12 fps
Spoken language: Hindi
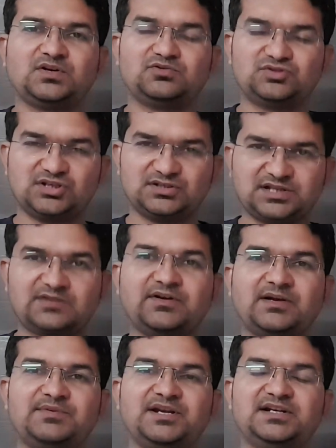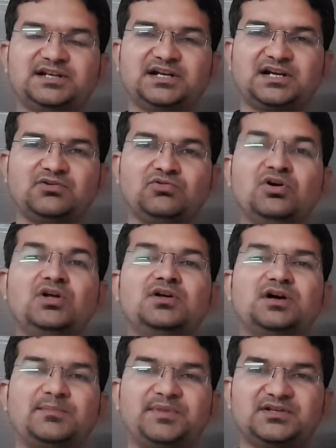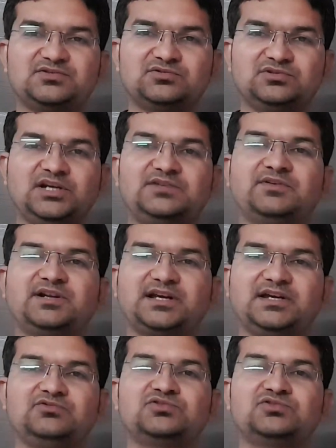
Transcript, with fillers: कुछ सर्वर अपडेट कर रहा हो अपना जो नेटवर्क है